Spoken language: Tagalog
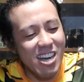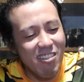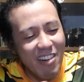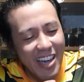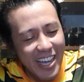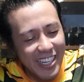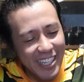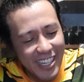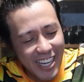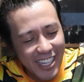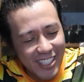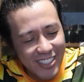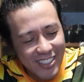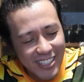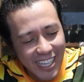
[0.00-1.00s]
Why did I
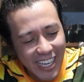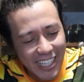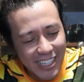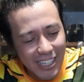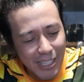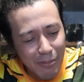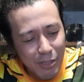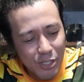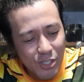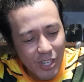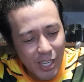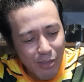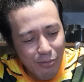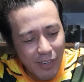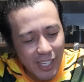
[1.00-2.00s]
do that? Let me
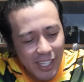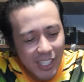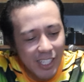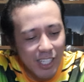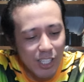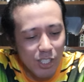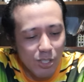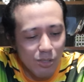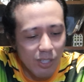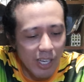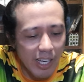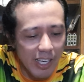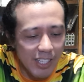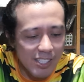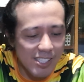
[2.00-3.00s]
try if I can hit you
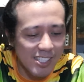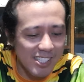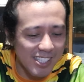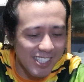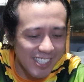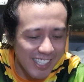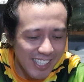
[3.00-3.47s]
guys.